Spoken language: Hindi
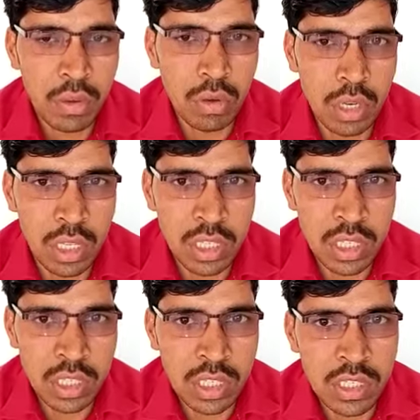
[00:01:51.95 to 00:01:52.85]
और
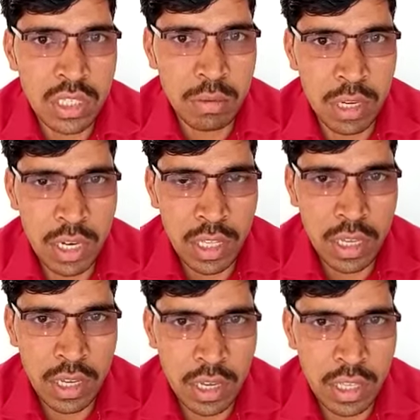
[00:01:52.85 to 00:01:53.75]
स्टेशन से जब
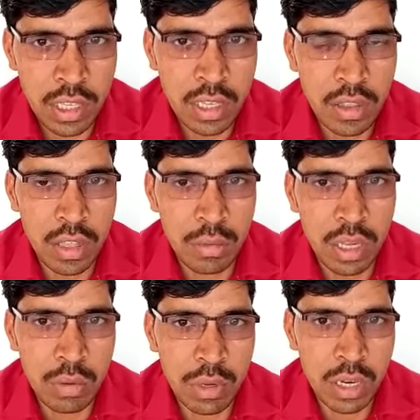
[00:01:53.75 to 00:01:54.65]
गाड़ियाँ आएंगी जब ही
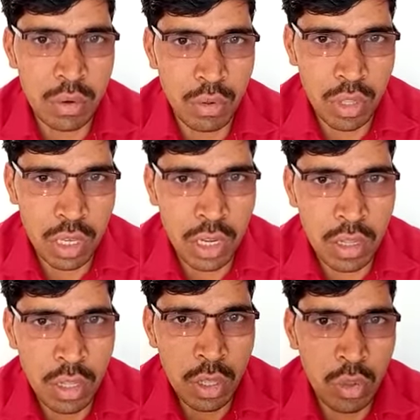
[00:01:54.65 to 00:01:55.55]
हमारा रोज़गार
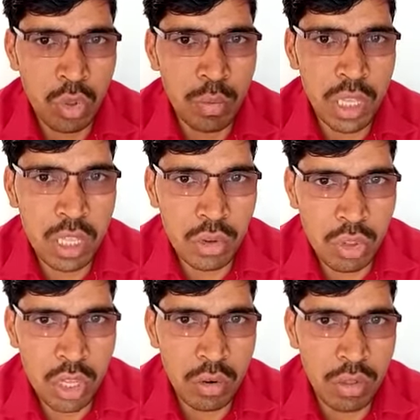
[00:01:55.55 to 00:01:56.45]
जो बचा
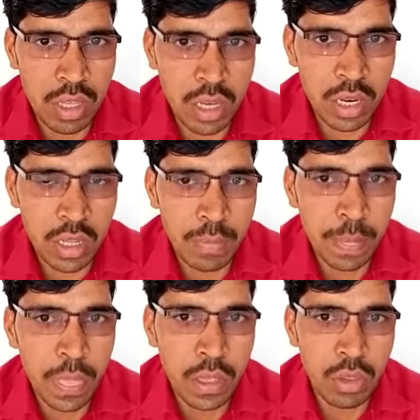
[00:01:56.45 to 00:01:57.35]
कुचा रोज़गार है
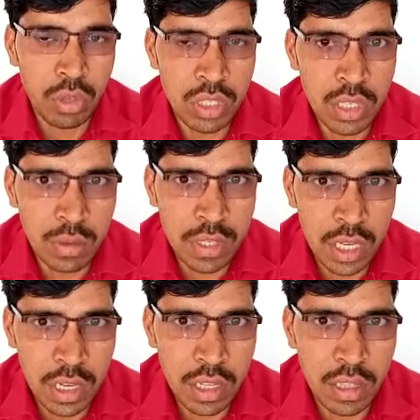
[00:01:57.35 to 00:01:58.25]
जिसके हम
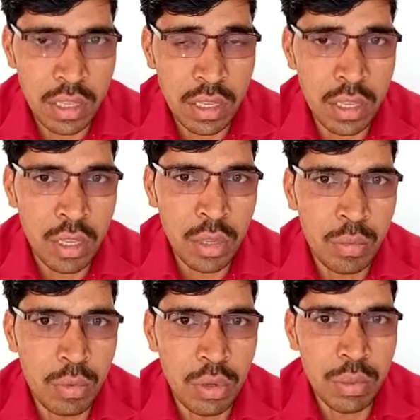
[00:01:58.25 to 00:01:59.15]
सहारे थे
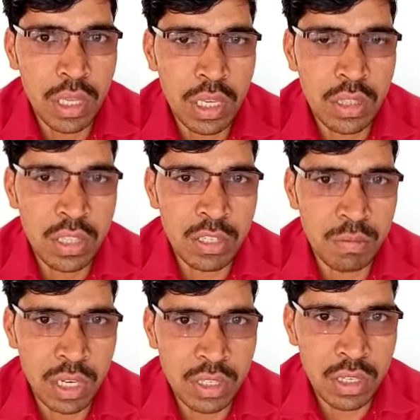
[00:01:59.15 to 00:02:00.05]
वो भी इकतीस
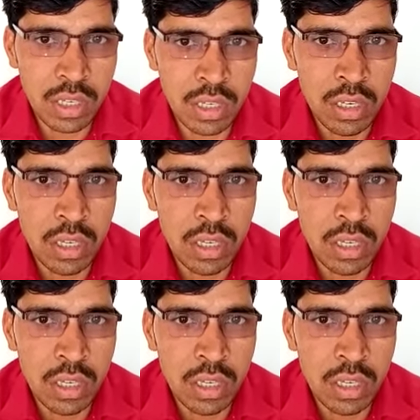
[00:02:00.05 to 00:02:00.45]
मार्च तक